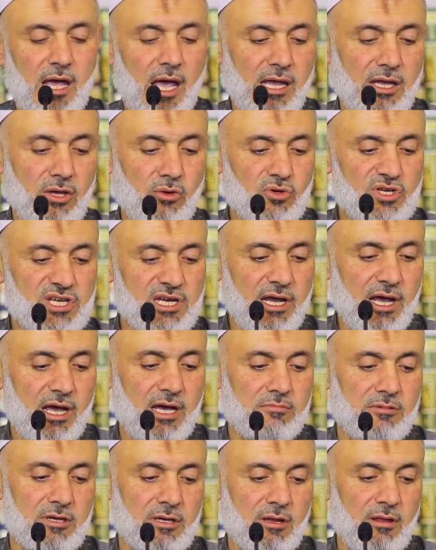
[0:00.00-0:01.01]
ان
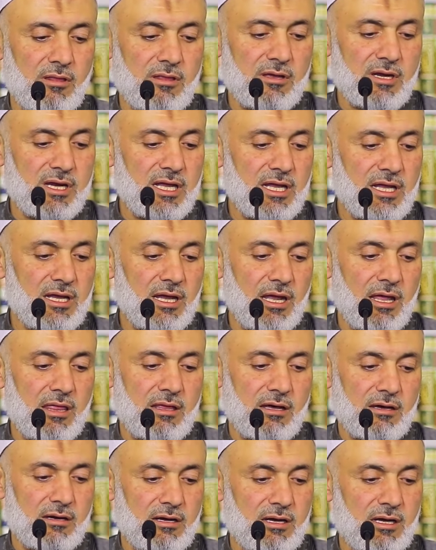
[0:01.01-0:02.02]
يشيح بنظره
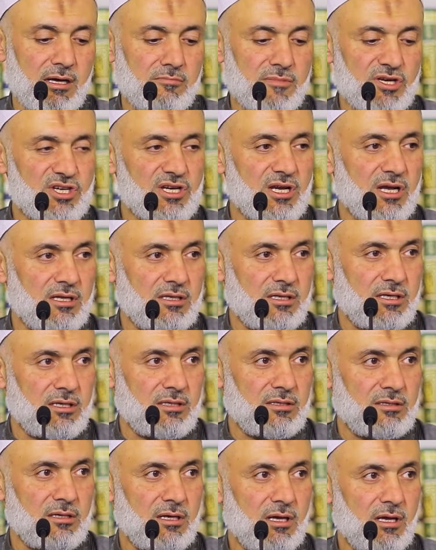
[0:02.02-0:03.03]
اذا راى
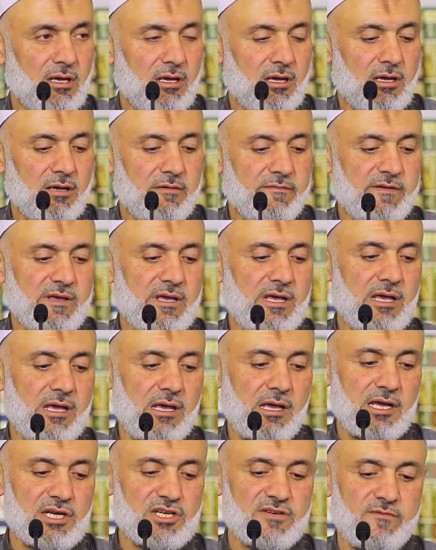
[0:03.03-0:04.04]
مشهدا
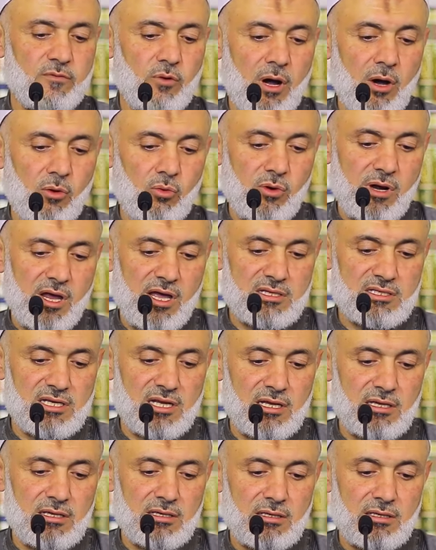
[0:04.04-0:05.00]
فيه كشف عورات